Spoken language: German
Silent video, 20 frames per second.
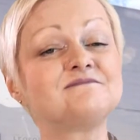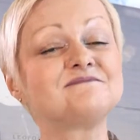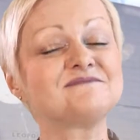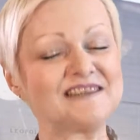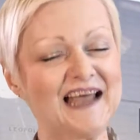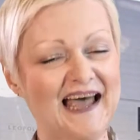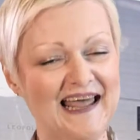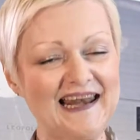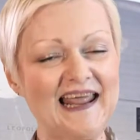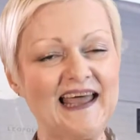
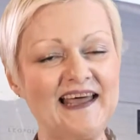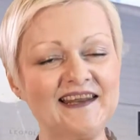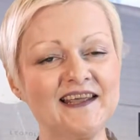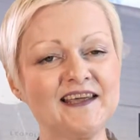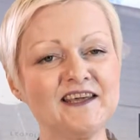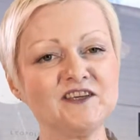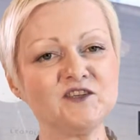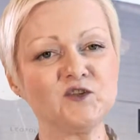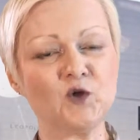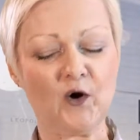da lerne
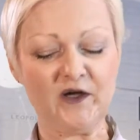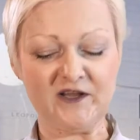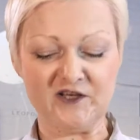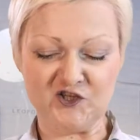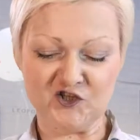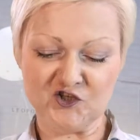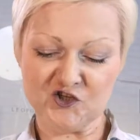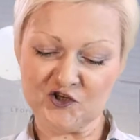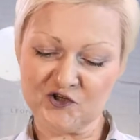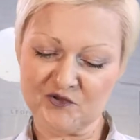ich
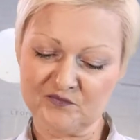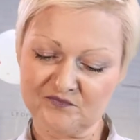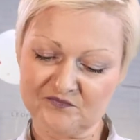Deutsch.